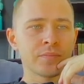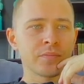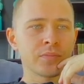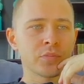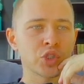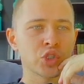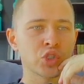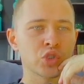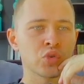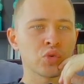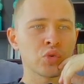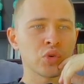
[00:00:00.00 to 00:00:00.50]

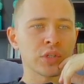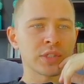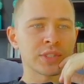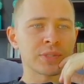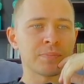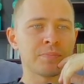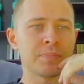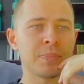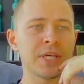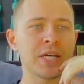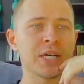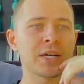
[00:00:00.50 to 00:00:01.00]

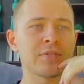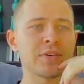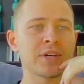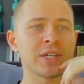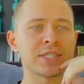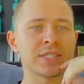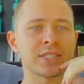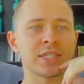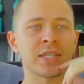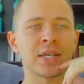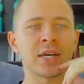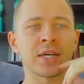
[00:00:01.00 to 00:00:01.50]
что пиковая
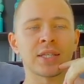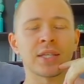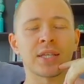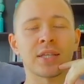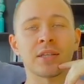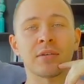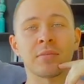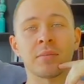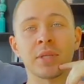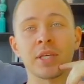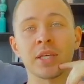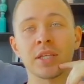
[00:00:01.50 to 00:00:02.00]
цена
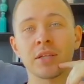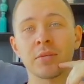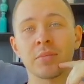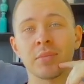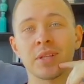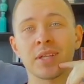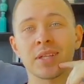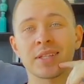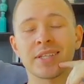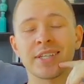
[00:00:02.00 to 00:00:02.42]
данной монеты была